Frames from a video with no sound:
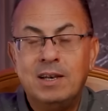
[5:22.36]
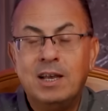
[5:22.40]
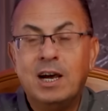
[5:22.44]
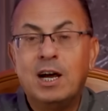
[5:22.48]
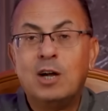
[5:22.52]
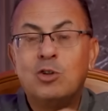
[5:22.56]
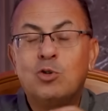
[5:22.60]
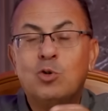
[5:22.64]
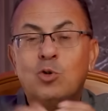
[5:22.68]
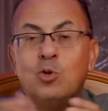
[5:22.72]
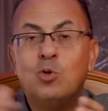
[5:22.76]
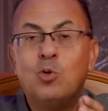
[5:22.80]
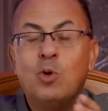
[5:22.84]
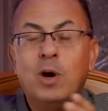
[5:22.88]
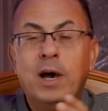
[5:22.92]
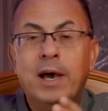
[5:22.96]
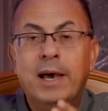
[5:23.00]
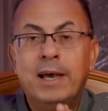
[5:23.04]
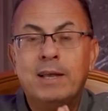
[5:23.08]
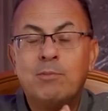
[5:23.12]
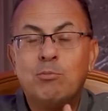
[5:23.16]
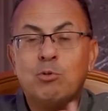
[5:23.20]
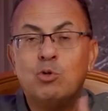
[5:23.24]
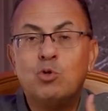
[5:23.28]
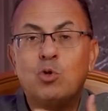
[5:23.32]
لغت انه
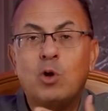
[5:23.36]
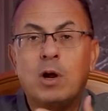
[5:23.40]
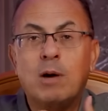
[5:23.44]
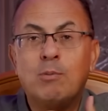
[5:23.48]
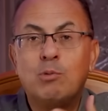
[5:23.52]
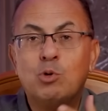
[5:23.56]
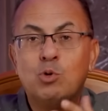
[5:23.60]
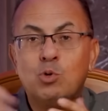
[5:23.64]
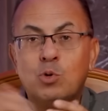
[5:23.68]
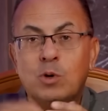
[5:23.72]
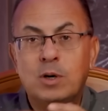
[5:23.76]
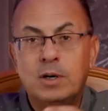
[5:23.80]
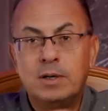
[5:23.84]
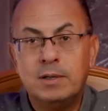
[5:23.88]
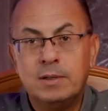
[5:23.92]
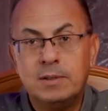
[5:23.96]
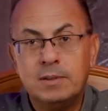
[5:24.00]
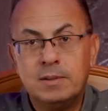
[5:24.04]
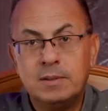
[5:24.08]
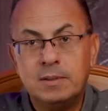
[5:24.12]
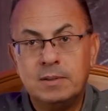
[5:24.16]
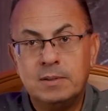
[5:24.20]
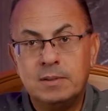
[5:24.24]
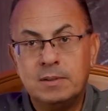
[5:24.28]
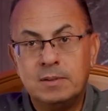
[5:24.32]
واحد من دور
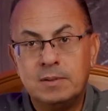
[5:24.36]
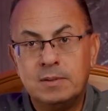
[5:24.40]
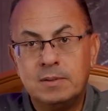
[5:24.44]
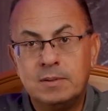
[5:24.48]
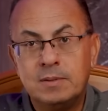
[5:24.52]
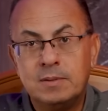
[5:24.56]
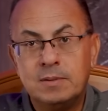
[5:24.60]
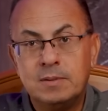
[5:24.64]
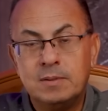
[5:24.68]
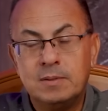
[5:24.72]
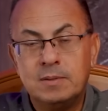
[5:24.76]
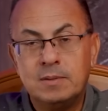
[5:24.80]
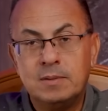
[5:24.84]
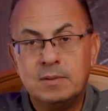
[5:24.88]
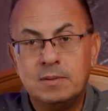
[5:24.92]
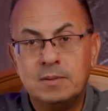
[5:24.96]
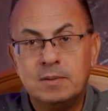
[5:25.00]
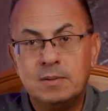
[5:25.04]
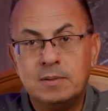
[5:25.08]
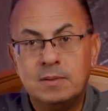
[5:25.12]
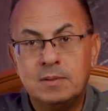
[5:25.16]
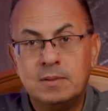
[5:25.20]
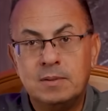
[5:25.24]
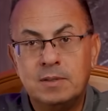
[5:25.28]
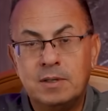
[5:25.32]
ابوها
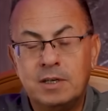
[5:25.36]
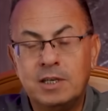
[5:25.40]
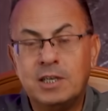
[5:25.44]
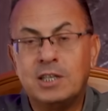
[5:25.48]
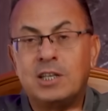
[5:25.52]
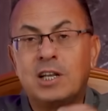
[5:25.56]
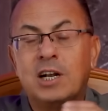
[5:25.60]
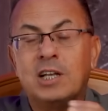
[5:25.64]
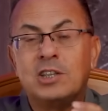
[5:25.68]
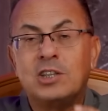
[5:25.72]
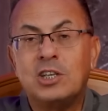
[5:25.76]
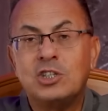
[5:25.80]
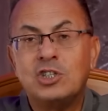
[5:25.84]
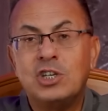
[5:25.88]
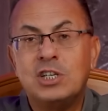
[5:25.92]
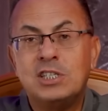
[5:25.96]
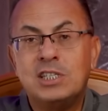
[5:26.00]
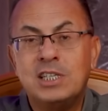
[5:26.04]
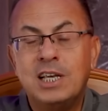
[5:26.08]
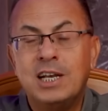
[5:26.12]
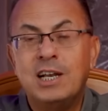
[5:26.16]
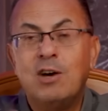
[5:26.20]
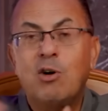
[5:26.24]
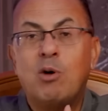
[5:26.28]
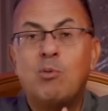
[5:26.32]
هي 13
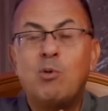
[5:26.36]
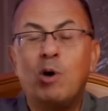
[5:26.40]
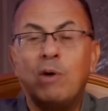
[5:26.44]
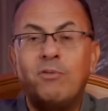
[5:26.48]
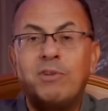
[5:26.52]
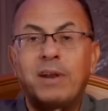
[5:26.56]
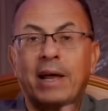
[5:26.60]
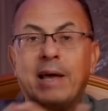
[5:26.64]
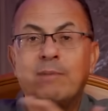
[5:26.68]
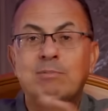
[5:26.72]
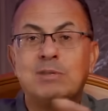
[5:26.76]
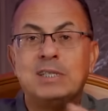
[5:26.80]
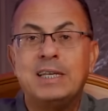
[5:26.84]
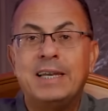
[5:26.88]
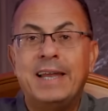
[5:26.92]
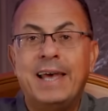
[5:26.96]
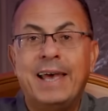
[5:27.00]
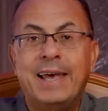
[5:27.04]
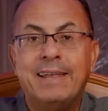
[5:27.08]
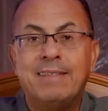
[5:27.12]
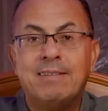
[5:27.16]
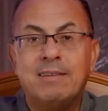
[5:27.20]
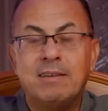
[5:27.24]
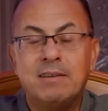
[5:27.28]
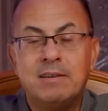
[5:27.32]
سنه وابوها في
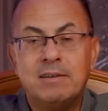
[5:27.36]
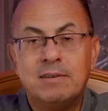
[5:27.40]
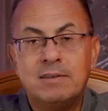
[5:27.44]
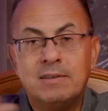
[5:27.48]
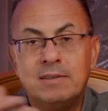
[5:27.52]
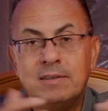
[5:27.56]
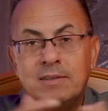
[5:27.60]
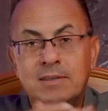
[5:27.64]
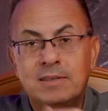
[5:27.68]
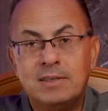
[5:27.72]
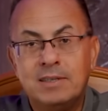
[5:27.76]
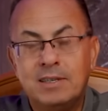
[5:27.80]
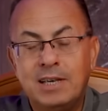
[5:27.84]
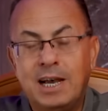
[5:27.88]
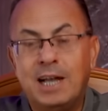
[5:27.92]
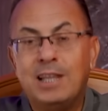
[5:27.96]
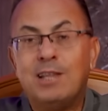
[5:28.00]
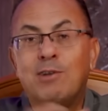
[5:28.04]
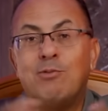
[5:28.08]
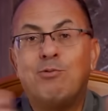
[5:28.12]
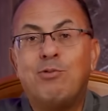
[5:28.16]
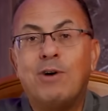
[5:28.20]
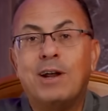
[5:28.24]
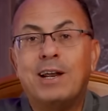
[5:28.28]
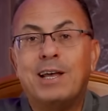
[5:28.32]
الخمسينات
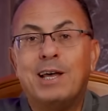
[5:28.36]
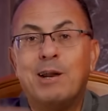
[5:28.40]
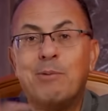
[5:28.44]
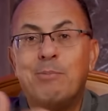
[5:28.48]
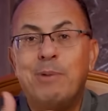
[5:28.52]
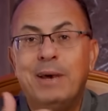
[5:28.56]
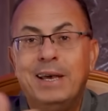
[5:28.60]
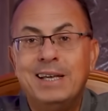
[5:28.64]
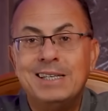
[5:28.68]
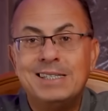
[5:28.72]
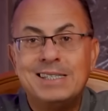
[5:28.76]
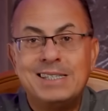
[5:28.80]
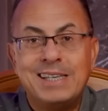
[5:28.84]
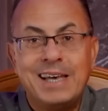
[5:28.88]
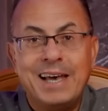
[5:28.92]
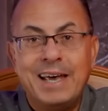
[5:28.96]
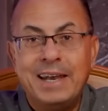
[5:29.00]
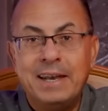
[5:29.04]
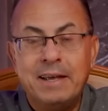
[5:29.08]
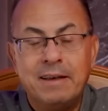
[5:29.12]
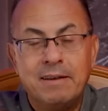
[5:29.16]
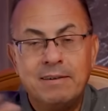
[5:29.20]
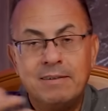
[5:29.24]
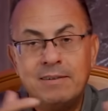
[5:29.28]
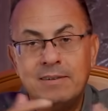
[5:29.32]
يعني الفرق 40
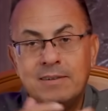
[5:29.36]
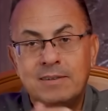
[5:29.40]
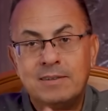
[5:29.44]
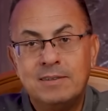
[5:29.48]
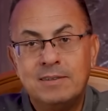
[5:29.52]
سنه